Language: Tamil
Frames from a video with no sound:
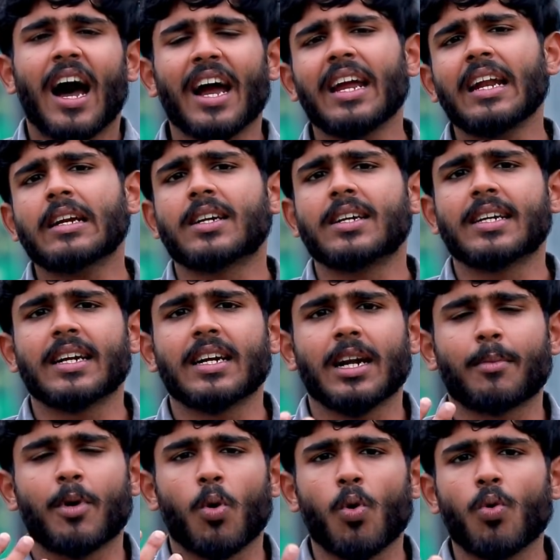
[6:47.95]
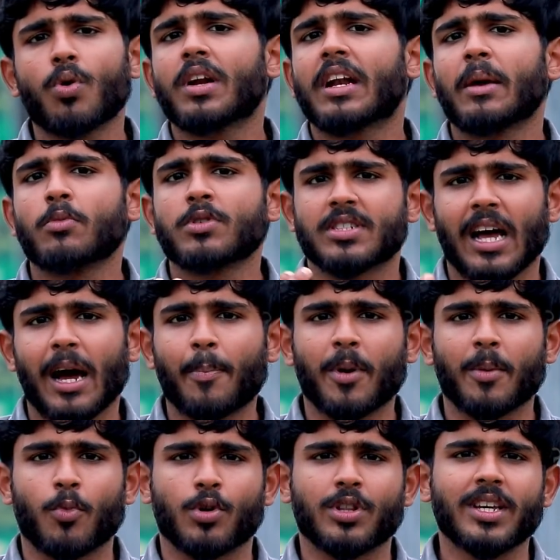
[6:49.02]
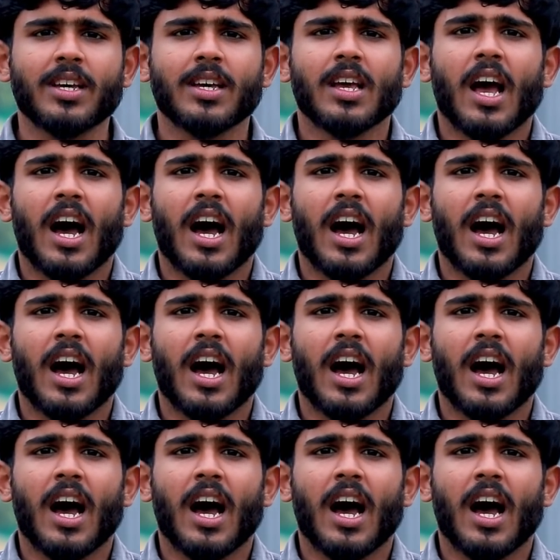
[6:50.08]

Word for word: அயன் கண்டென்ட் நம்ம ஒவ்வொரு டைமும் சாப்பிடும் போது